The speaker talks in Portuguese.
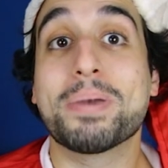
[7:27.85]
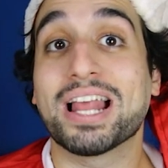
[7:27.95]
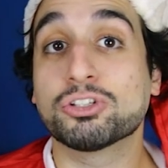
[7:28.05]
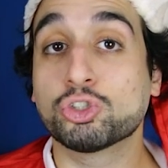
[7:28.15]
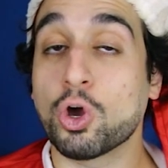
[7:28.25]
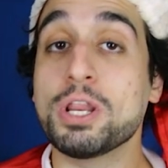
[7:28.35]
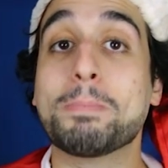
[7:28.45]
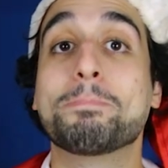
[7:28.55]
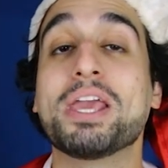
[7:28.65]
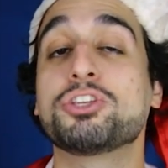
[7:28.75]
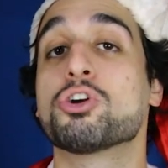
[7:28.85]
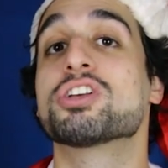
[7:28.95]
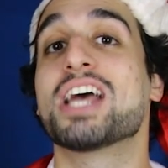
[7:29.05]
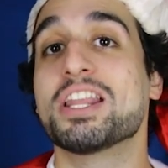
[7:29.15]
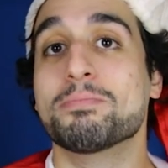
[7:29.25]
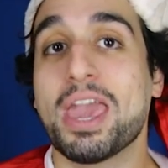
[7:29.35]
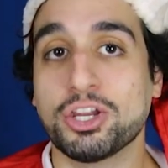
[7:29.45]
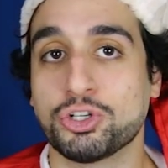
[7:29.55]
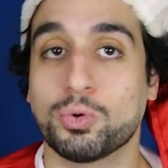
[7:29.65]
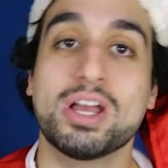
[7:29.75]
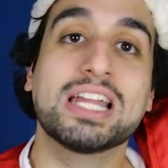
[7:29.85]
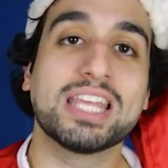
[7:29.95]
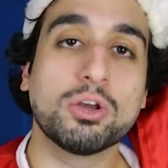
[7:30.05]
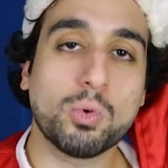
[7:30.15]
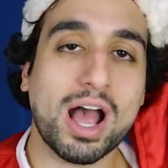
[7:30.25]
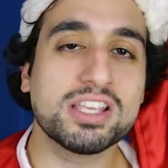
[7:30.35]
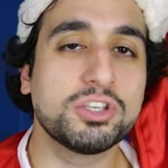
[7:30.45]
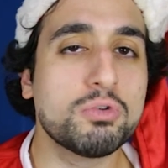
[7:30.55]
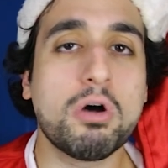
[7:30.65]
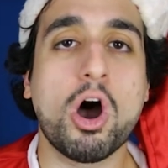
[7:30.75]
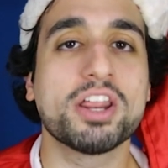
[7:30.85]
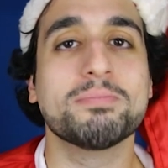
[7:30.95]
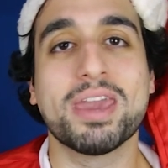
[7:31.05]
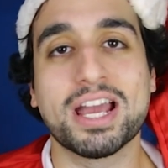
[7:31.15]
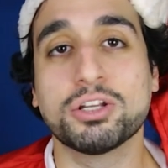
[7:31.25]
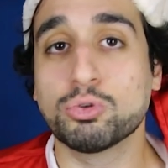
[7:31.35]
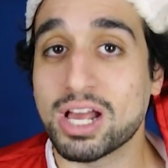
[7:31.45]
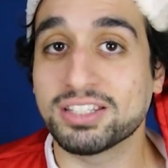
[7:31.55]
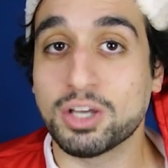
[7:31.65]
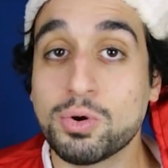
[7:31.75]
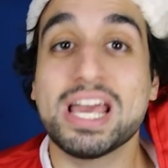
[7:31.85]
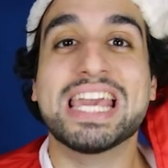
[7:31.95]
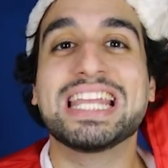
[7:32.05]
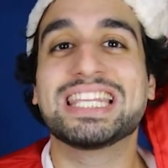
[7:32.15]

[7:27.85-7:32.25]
pela Sony Pictures Animation tem quase uma hora e meia de duração e